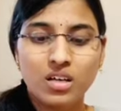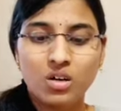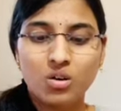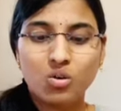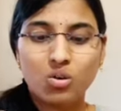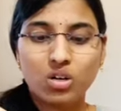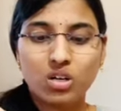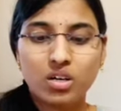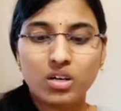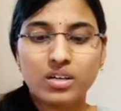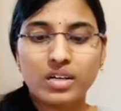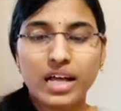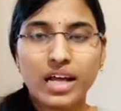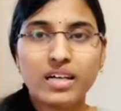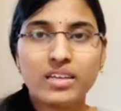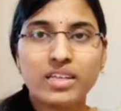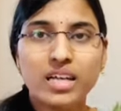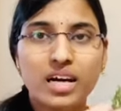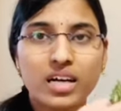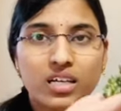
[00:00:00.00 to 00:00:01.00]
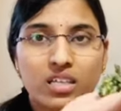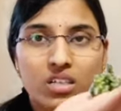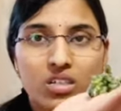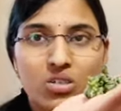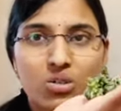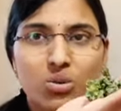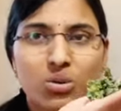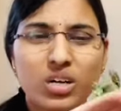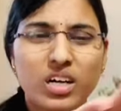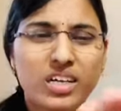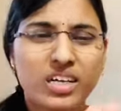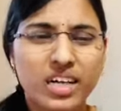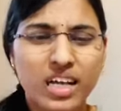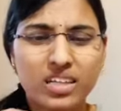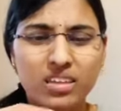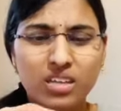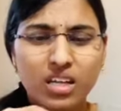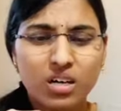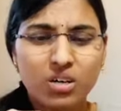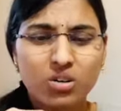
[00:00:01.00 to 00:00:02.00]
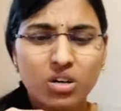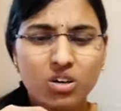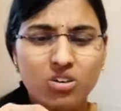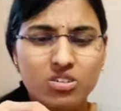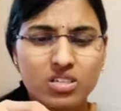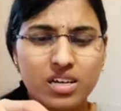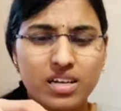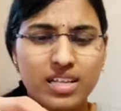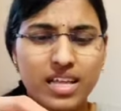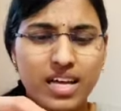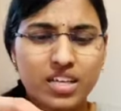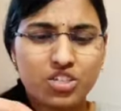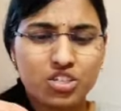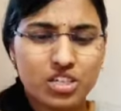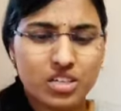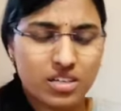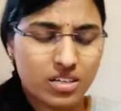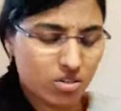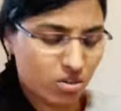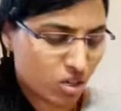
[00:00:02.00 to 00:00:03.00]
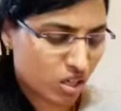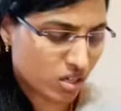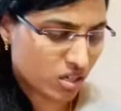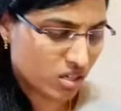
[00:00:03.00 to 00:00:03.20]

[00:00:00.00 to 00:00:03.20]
ఒక టెన్ దాకా తీసుకున్నాను టెన్ దాకా కూడా అవసరం లేదు యాక్చువల్లీ ఒక